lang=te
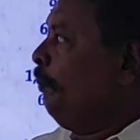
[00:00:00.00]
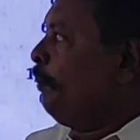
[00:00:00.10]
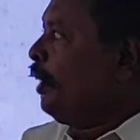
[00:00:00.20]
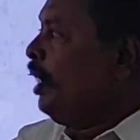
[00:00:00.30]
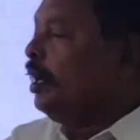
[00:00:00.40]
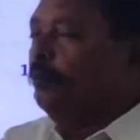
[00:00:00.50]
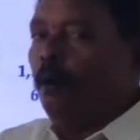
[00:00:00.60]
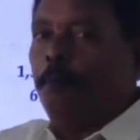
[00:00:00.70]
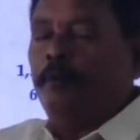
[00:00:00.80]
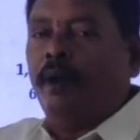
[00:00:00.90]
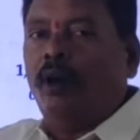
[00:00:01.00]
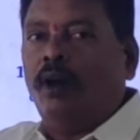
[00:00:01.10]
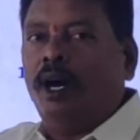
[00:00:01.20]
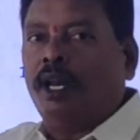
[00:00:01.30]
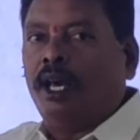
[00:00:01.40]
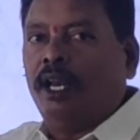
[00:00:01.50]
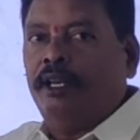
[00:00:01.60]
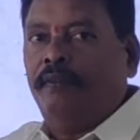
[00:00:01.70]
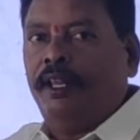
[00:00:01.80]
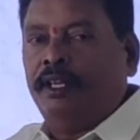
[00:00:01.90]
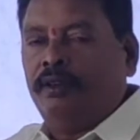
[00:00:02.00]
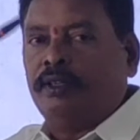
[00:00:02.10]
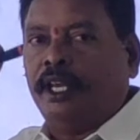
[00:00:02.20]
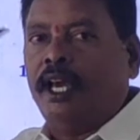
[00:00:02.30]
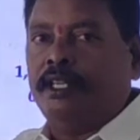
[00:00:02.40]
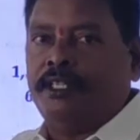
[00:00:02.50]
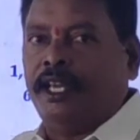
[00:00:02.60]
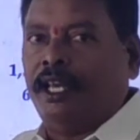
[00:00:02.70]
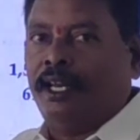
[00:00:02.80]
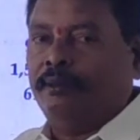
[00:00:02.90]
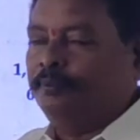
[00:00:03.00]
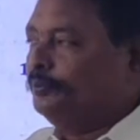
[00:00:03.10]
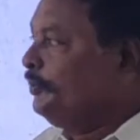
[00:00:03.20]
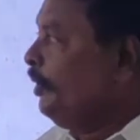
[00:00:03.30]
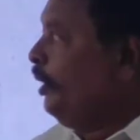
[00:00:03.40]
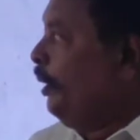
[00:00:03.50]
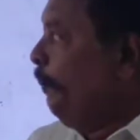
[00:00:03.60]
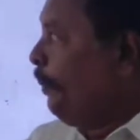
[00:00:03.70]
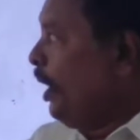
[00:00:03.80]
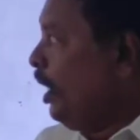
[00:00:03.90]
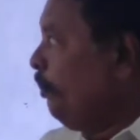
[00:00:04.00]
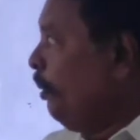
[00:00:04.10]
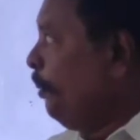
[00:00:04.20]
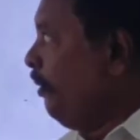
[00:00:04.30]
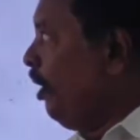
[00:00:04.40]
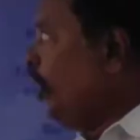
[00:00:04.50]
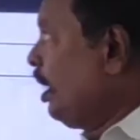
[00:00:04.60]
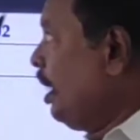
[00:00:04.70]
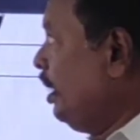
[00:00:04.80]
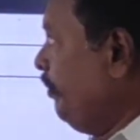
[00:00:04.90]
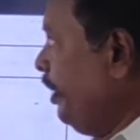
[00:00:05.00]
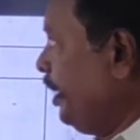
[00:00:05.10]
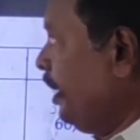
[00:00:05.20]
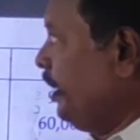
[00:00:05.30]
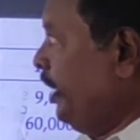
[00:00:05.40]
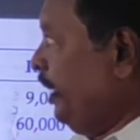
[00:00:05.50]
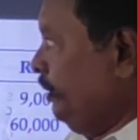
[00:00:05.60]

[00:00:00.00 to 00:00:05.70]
ప్రారంభపు వ్యవహారాల నివేదికను తయారు చేయాలి ప్రారంభపు వ్యవహారాల నివేదిక అంటే